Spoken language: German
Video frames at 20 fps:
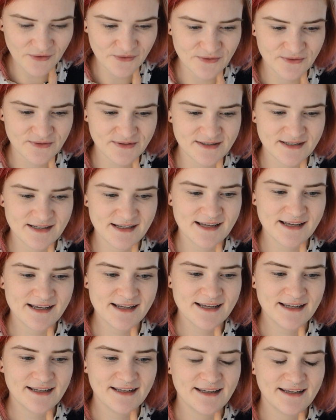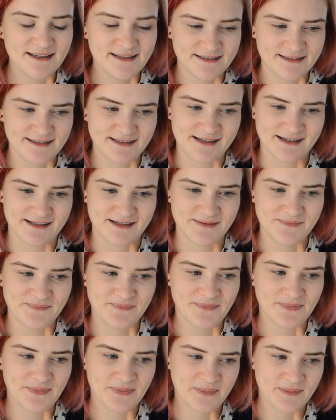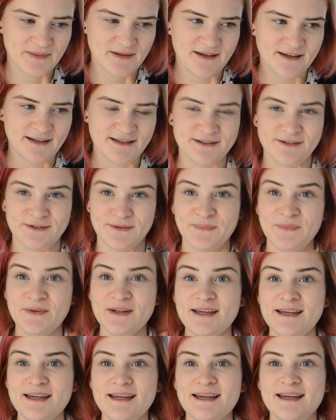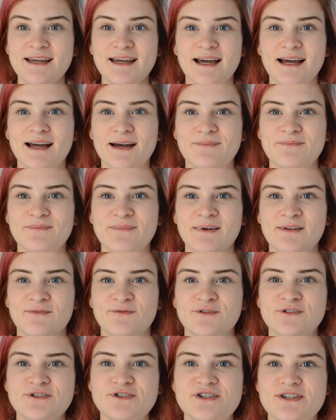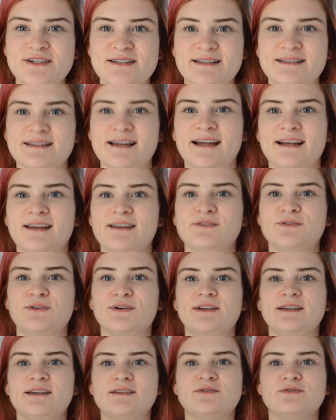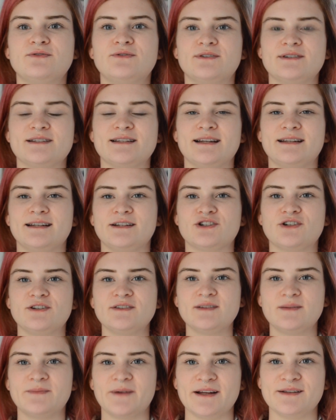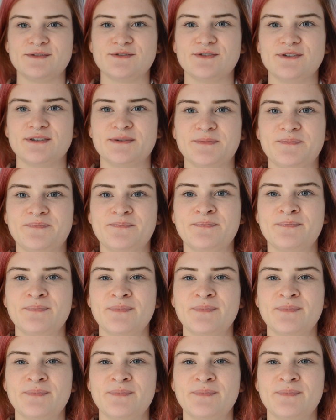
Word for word: Und ja, genau. Ähm, mein Wunsch ist es eigentlich noch hier so unter den Schlüsselbeinen so eine,